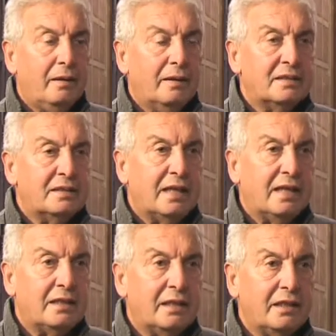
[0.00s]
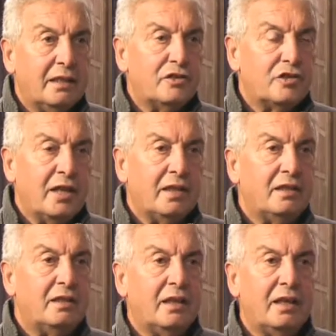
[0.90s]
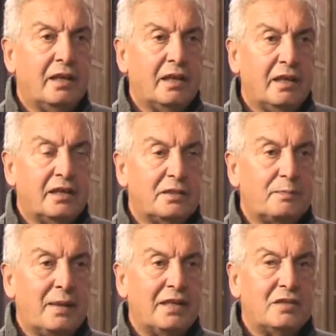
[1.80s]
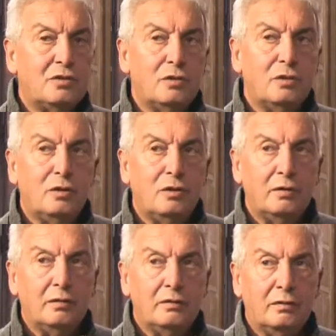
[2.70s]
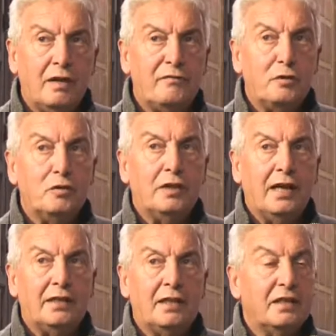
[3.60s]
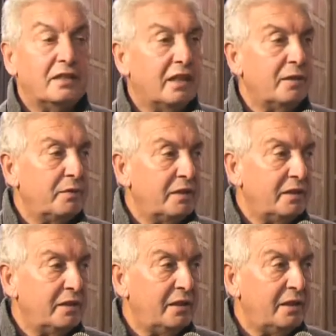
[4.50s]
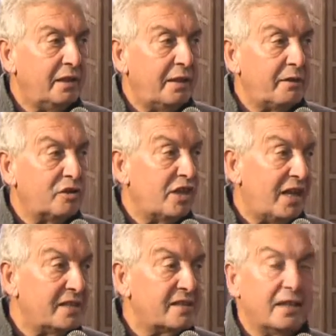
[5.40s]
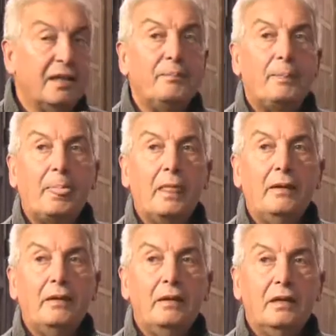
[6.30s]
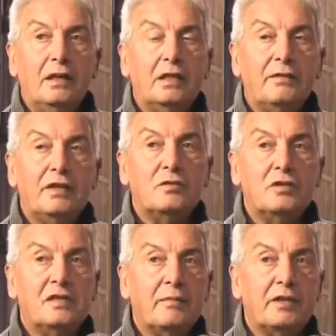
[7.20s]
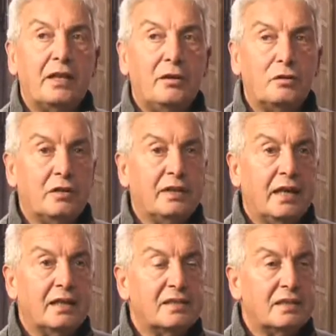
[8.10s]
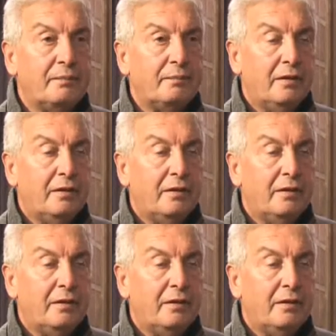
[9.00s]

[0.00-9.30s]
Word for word: è stata di recente spesso affrontata in termini di emergenza attraverso il sistema delle ordinanze.